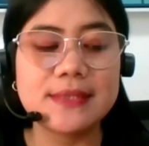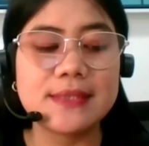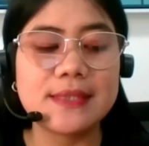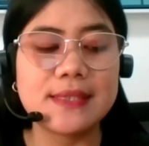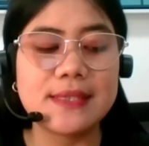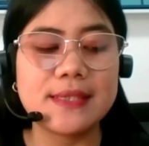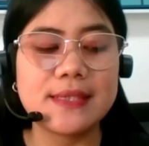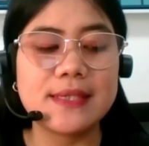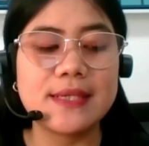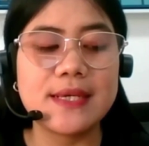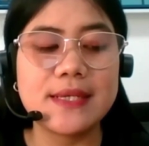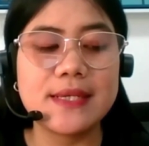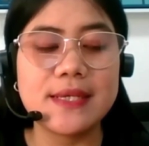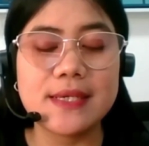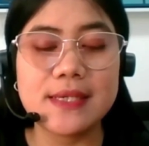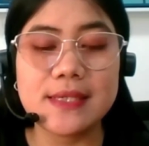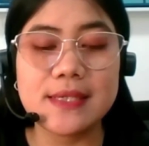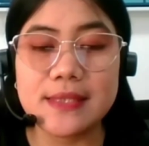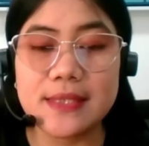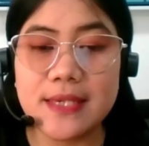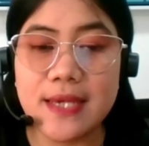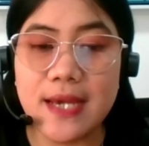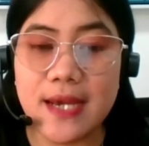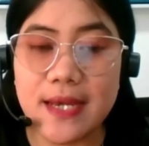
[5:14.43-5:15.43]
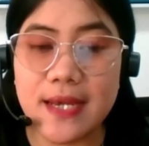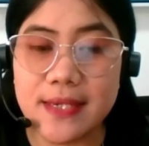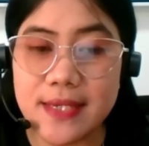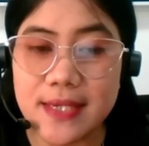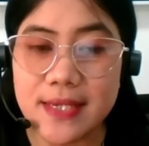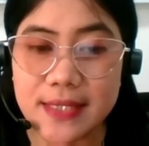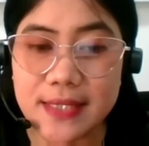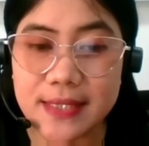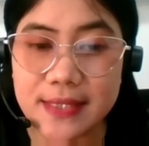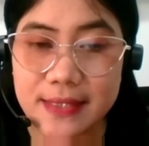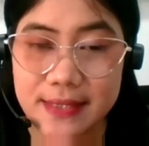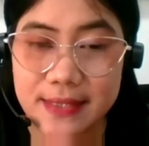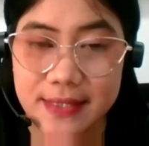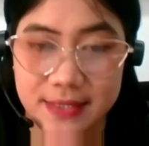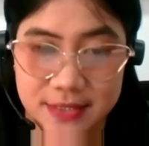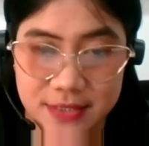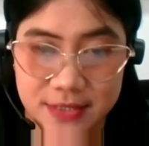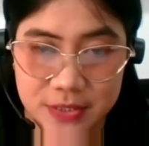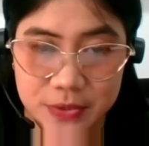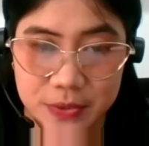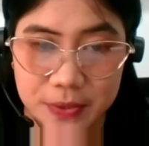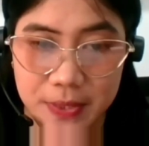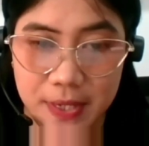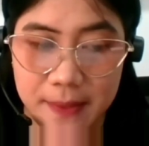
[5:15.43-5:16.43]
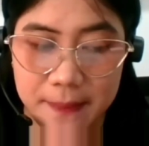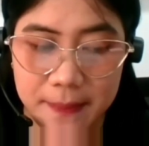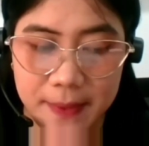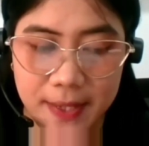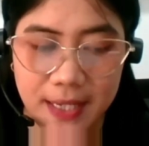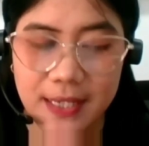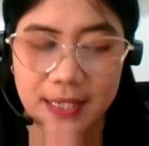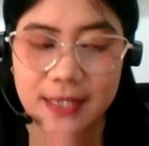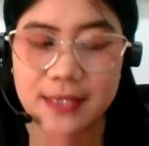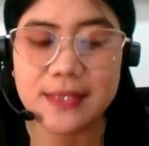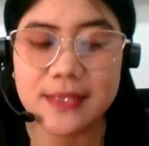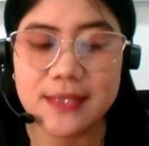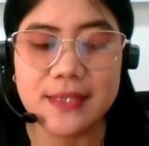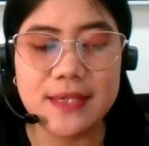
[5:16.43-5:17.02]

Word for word: dan yang ketiga ada indeks juga, Pak.